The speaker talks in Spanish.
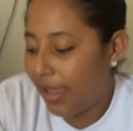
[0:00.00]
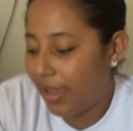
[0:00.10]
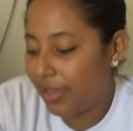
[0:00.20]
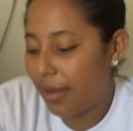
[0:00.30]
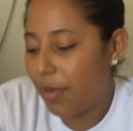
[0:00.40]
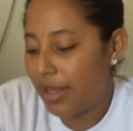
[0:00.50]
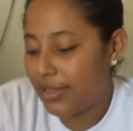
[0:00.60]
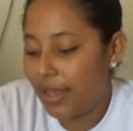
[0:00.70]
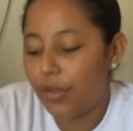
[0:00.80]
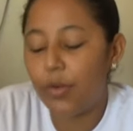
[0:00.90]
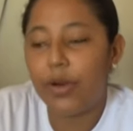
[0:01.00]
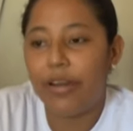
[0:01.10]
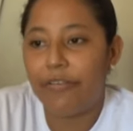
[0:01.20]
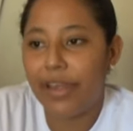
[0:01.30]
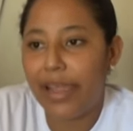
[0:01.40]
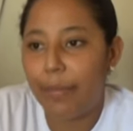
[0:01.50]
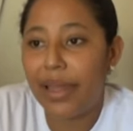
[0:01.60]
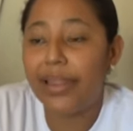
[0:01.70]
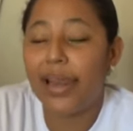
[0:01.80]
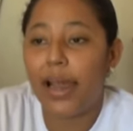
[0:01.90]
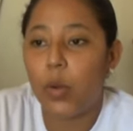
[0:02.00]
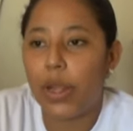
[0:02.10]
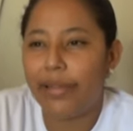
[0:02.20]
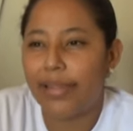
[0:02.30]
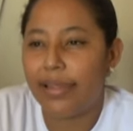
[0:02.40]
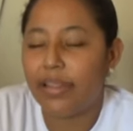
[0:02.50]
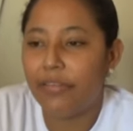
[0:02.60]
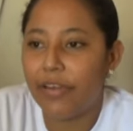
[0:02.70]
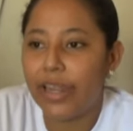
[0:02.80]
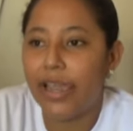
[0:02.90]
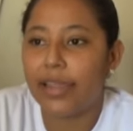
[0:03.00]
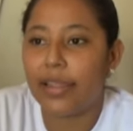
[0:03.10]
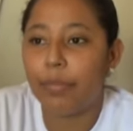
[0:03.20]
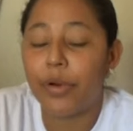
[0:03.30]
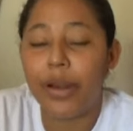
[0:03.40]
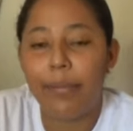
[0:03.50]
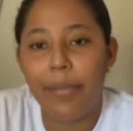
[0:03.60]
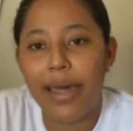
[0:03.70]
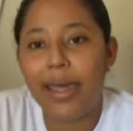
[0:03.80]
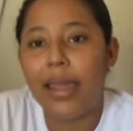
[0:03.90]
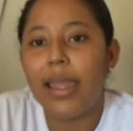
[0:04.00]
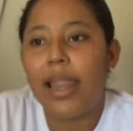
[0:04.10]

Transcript: Estamos haciendo una feria más de las 43 ferias que están programadas,